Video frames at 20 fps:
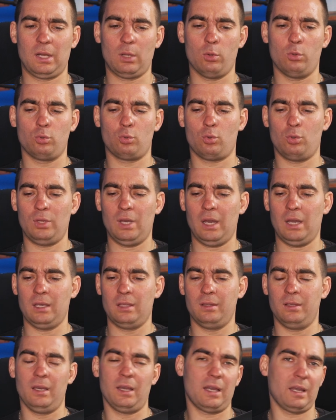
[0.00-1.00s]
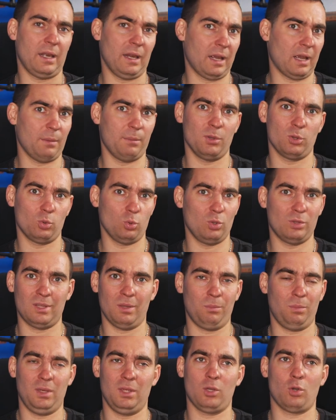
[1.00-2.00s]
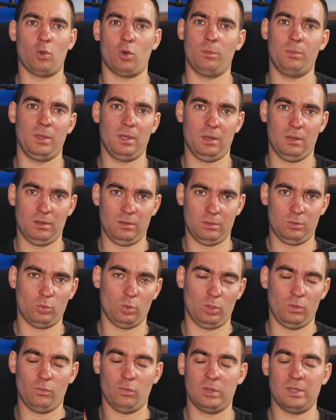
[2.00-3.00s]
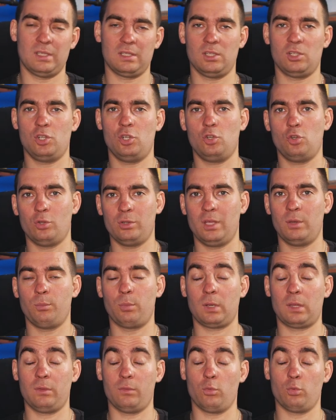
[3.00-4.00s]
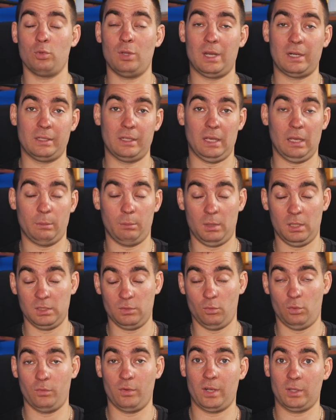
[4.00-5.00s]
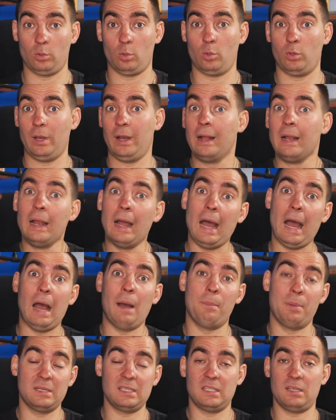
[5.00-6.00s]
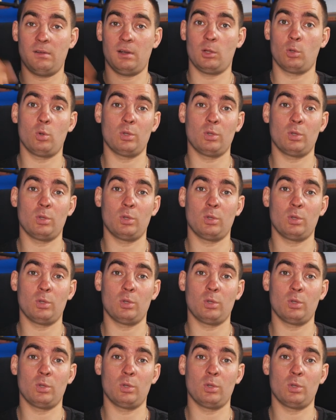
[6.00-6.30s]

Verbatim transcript: колонку я не рекомендую топить, кроме той водозащищенной противоударной от Blitzwolf, которую я обозревал